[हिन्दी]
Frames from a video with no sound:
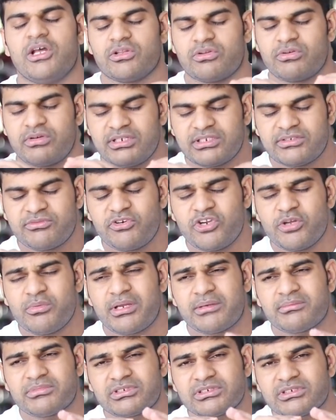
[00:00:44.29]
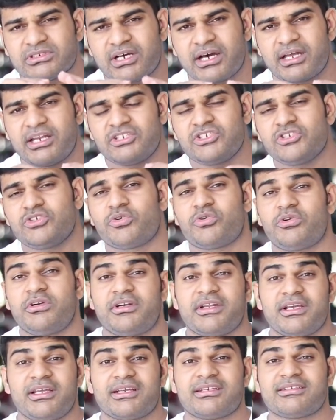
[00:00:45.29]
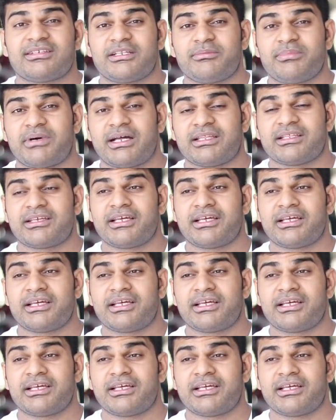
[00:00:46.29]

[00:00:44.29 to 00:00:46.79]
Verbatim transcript: तो इस वीडियो में हम सारी चीज़ों को डिटेल के साथ बात